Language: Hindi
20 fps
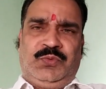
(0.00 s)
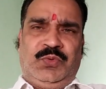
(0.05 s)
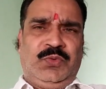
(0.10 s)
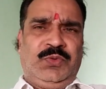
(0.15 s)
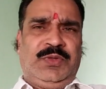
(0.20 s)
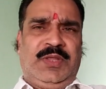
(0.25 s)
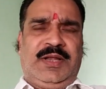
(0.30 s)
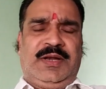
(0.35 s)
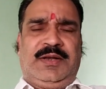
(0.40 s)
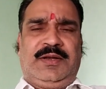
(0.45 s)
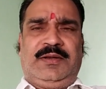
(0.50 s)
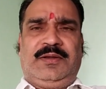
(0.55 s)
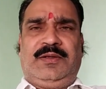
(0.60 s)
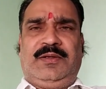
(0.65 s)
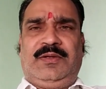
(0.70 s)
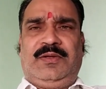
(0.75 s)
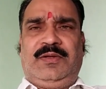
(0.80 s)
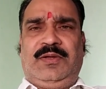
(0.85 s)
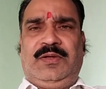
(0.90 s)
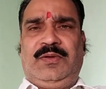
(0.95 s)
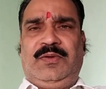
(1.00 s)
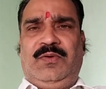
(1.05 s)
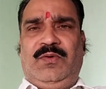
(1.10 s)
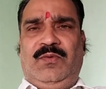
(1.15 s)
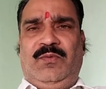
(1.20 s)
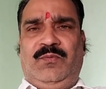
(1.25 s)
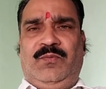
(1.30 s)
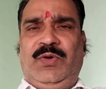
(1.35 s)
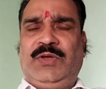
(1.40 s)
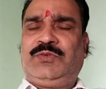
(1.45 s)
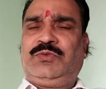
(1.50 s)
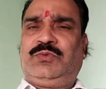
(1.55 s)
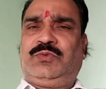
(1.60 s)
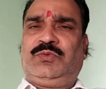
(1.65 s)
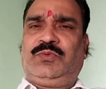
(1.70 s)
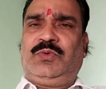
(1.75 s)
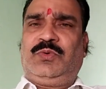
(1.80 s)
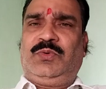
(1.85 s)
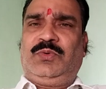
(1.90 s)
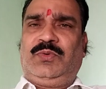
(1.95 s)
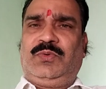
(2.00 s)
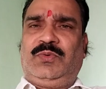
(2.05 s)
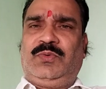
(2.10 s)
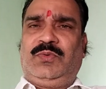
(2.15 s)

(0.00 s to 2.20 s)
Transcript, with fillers: सुंदर वस्त्र